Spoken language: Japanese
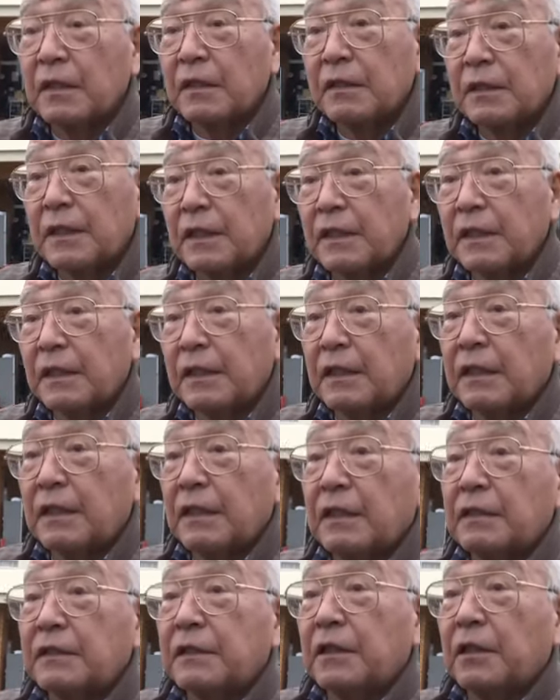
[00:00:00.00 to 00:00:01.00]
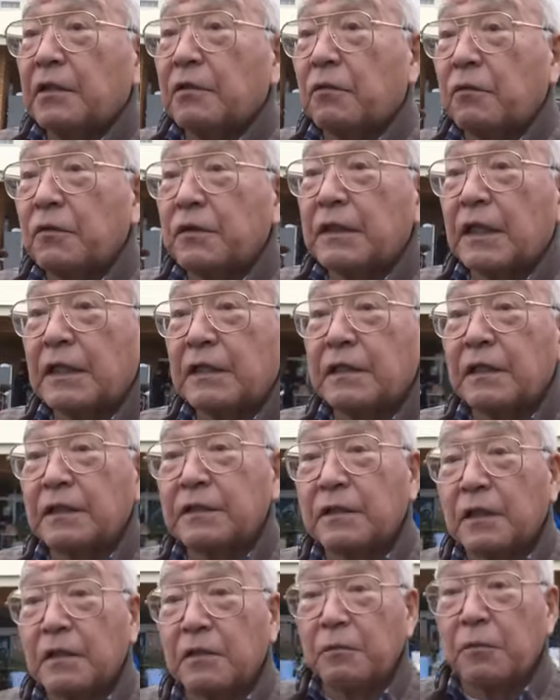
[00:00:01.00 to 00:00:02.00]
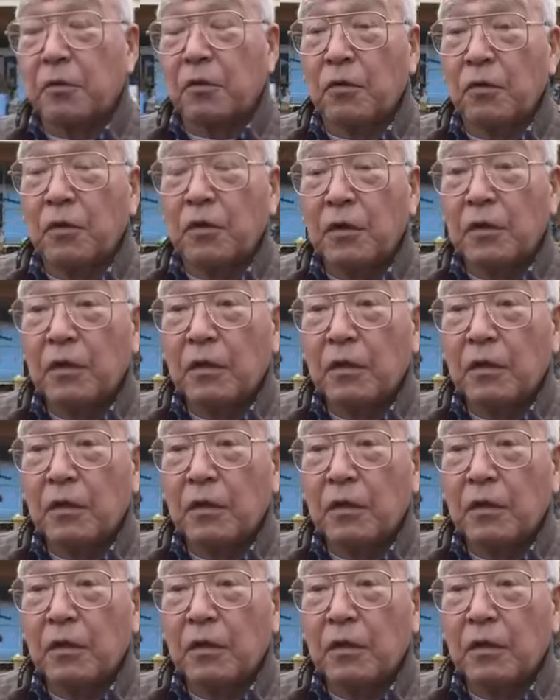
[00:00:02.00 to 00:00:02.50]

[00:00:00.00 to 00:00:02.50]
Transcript: で、逃げ込んだんですけれども、